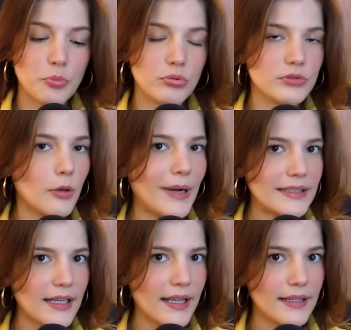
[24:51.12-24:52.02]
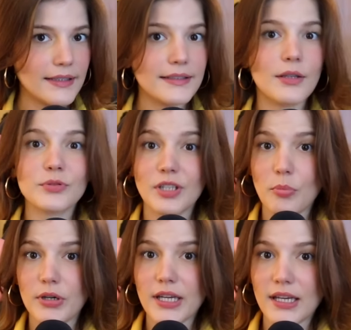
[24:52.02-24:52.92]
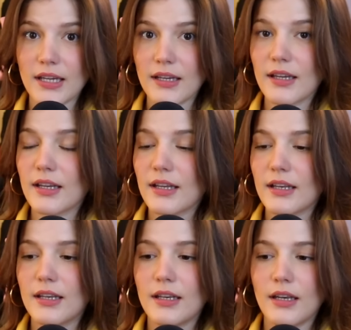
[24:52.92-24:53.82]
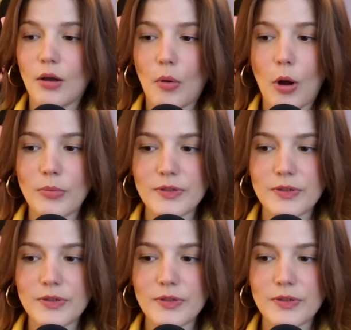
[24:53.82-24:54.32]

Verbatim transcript: Pooh não mata ela, não sei porquê não há uma